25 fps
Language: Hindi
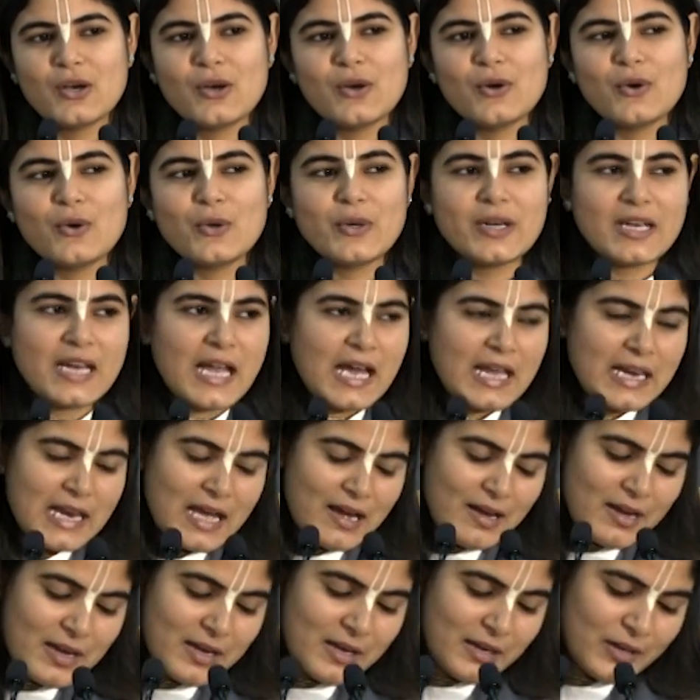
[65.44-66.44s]
और
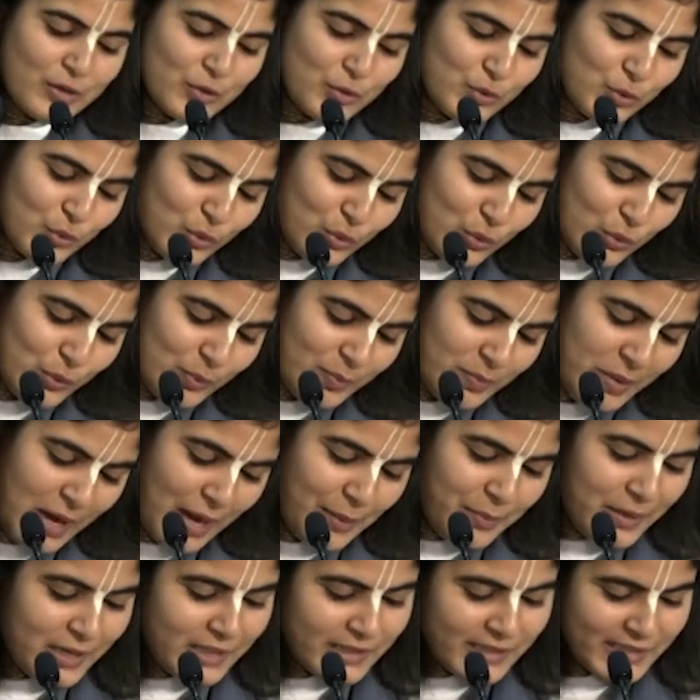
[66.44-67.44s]
लाला को
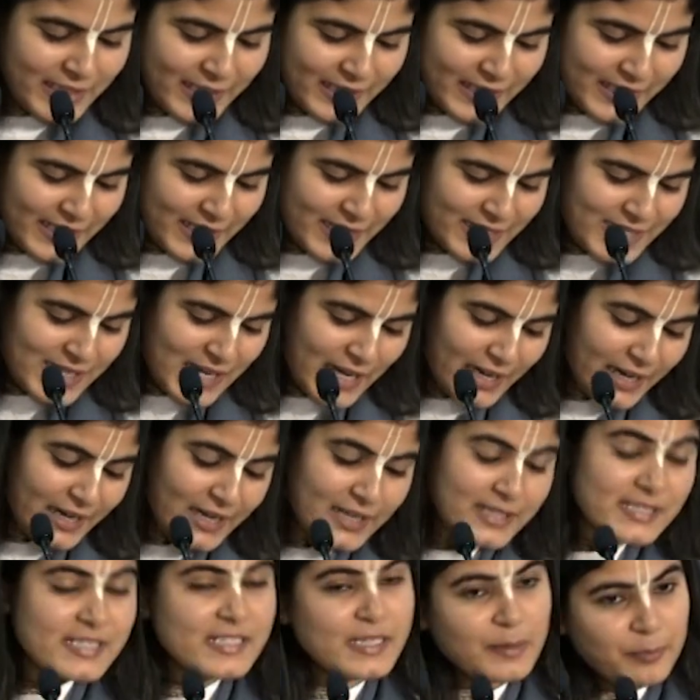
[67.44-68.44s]
बाबा देखे जा
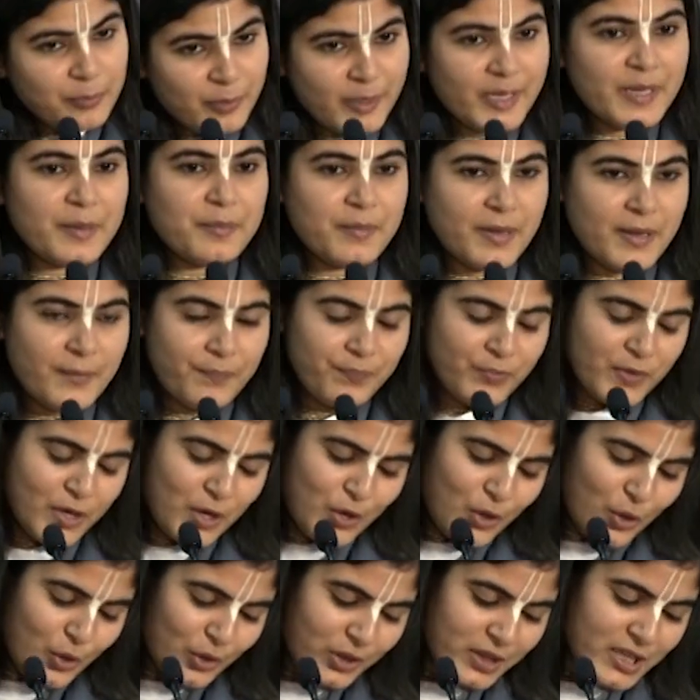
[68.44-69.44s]
रहे सपने में
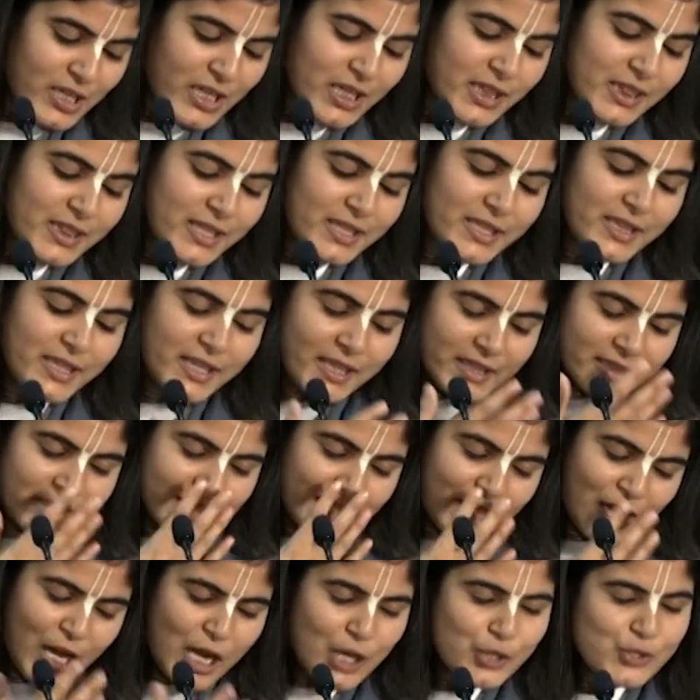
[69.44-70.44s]
और देखते
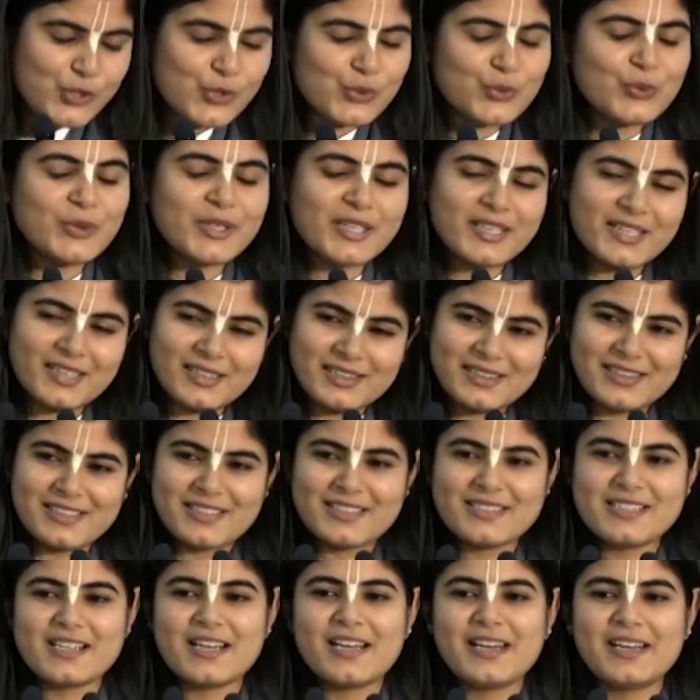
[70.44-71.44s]
देखते आंसू
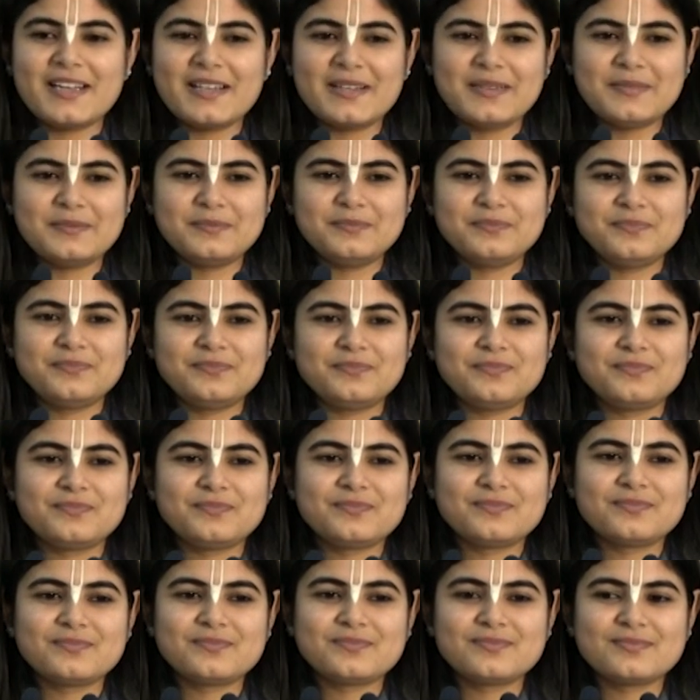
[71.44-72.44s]
निकलते जा रहे
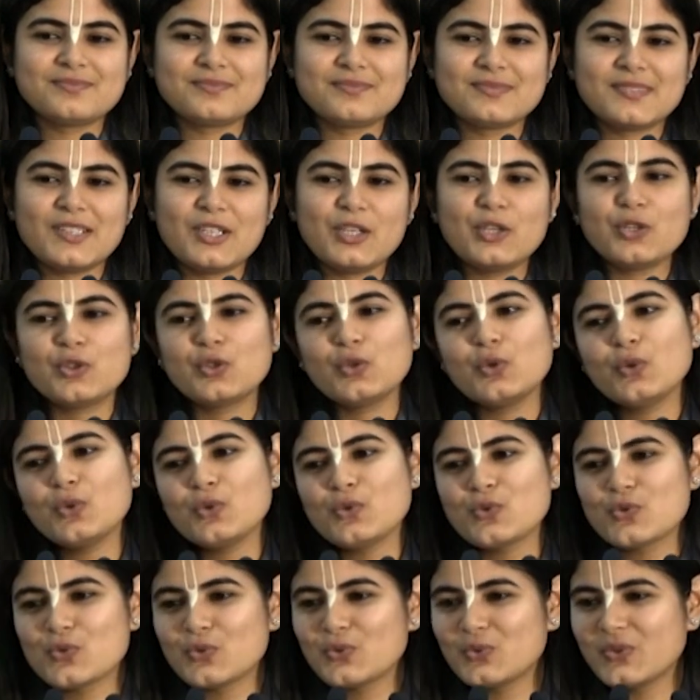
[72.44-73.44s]
कितनो
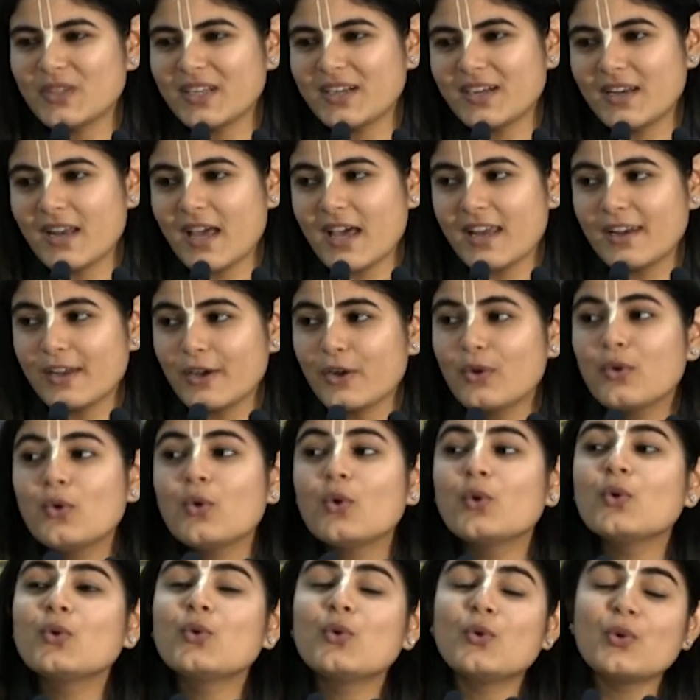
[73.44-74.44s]
सुंदर लाला
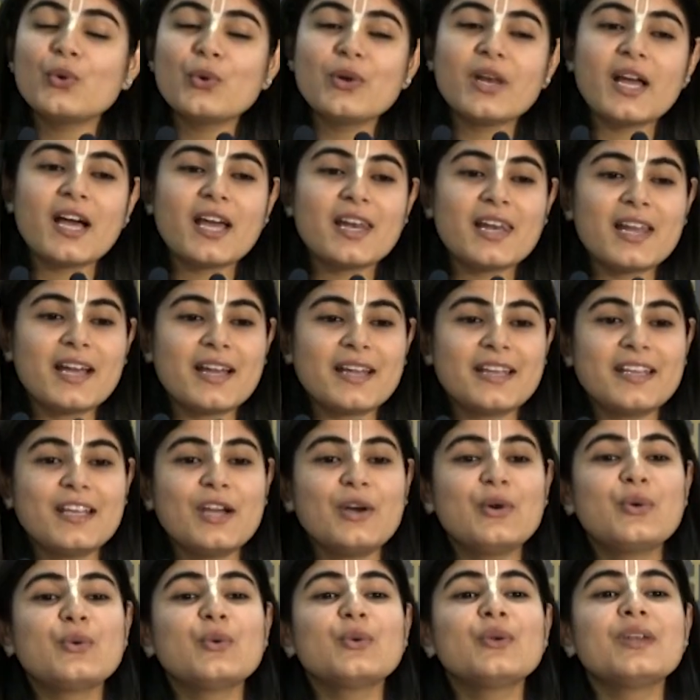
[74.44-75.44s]
कौन को लाला है
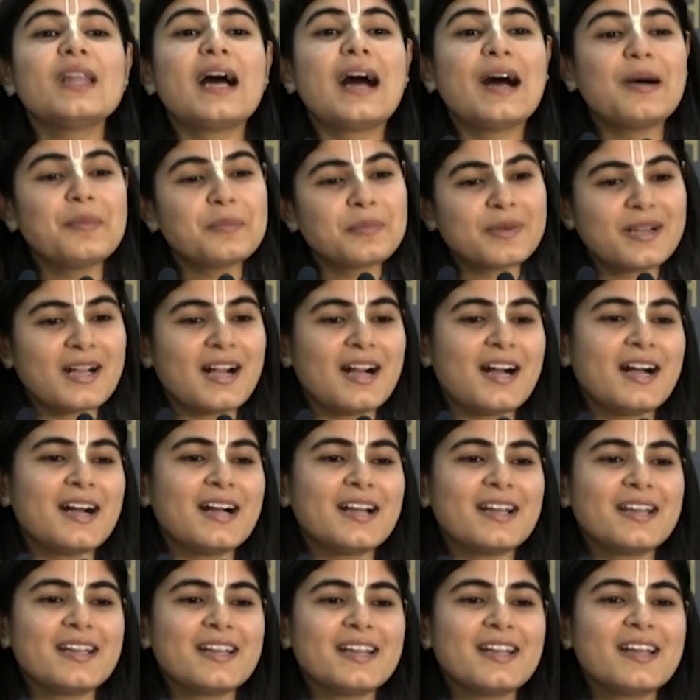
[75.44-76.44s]
या को नाम कहा
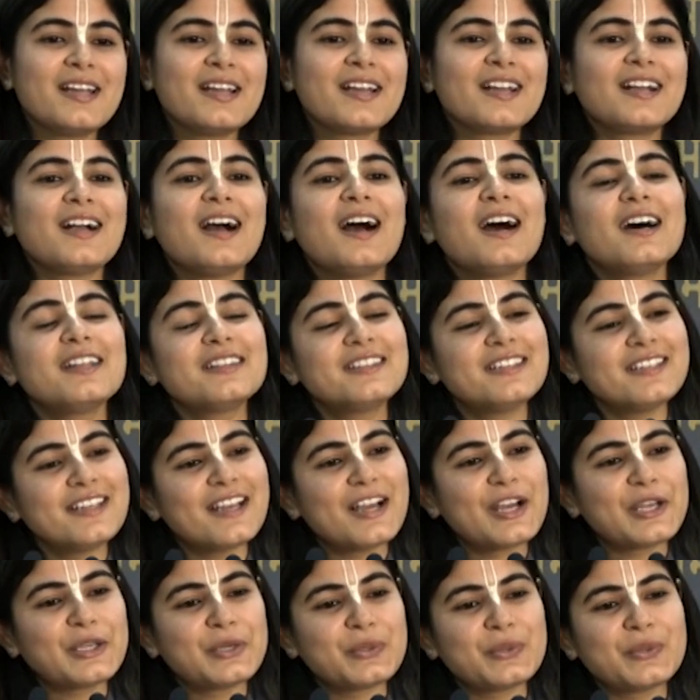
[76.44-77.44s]
है कहाँ ते
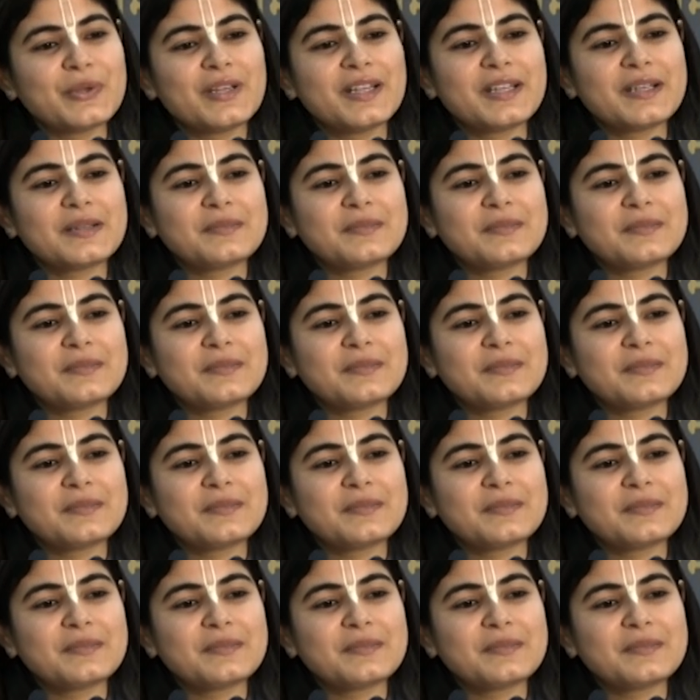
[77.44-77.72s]
आयो है